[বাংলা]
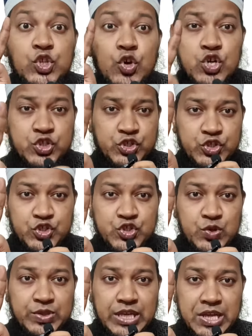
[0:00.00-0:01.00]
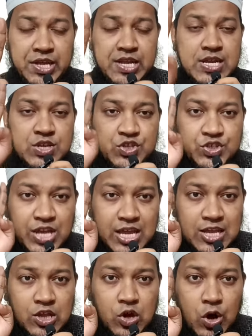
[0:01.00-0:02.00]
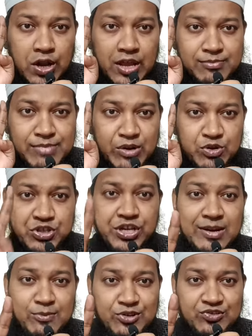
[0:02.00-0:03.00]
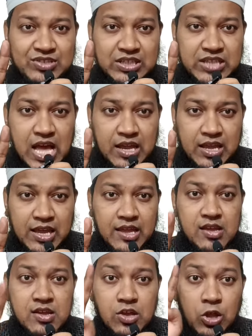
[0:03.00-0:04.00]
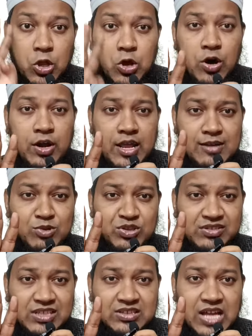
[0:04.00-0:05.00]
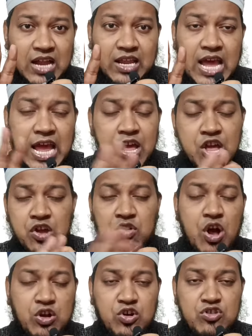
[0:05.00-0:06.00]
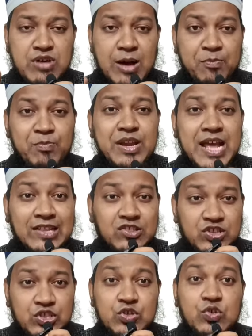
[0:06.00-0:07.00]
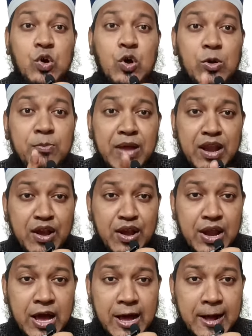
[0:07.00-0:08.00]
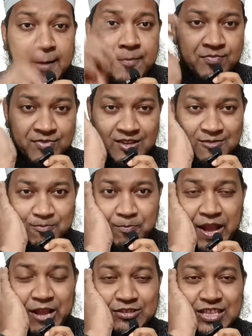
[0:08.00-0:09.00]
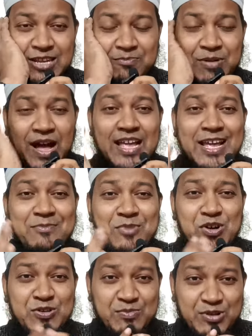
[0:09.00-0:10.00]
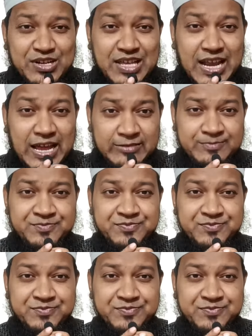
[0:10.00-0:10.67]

দোষ যদি সেই ঘরের মানুষের মধ্যে থাকে ঘরের মধ্যে থাকে কখনো আপনি আত্মীয় করবেন না প্রিয় দিনী ভাই এবং বোনেরা